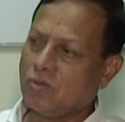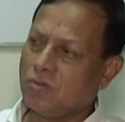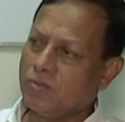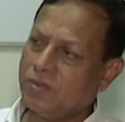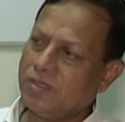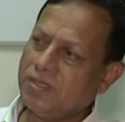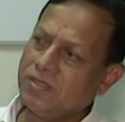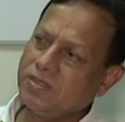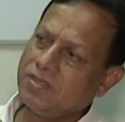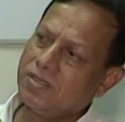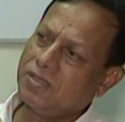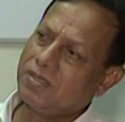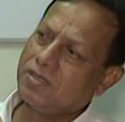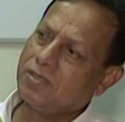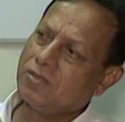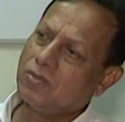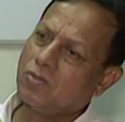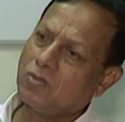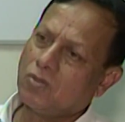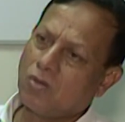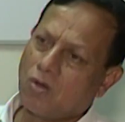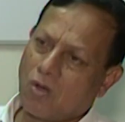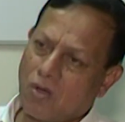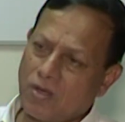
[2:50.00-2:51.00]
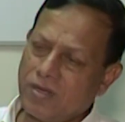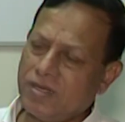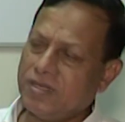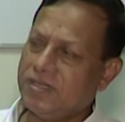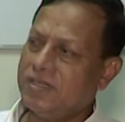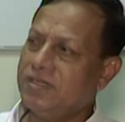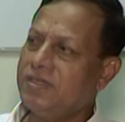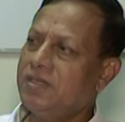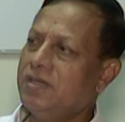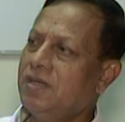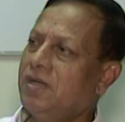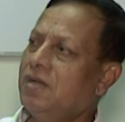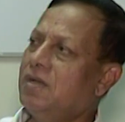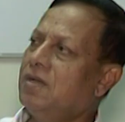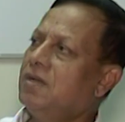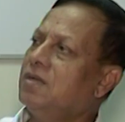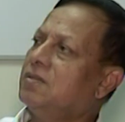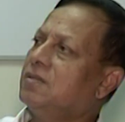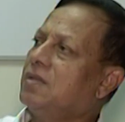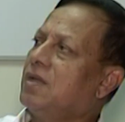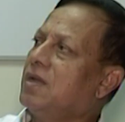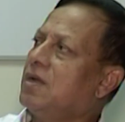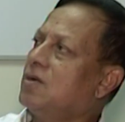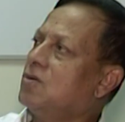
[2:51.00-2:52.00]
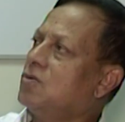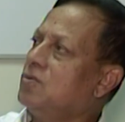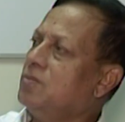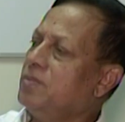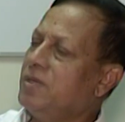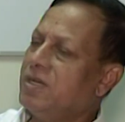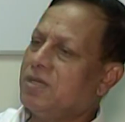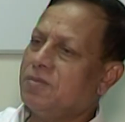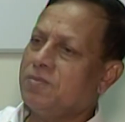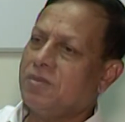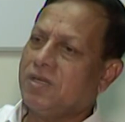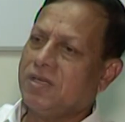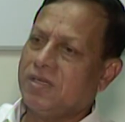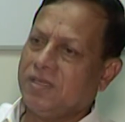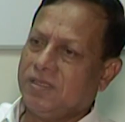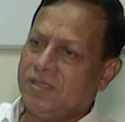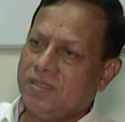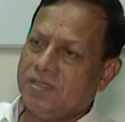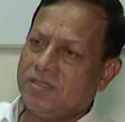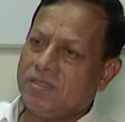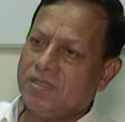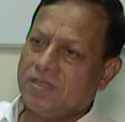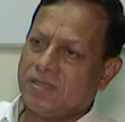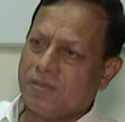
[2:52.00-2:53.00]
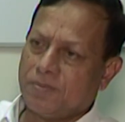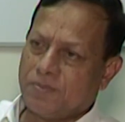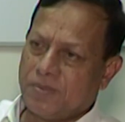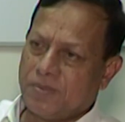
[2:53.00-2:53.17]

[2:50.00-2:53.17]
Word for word: করবে সেটা যখন হয়নি তারা এখন মিয়ানমারে গিয়ে সেটা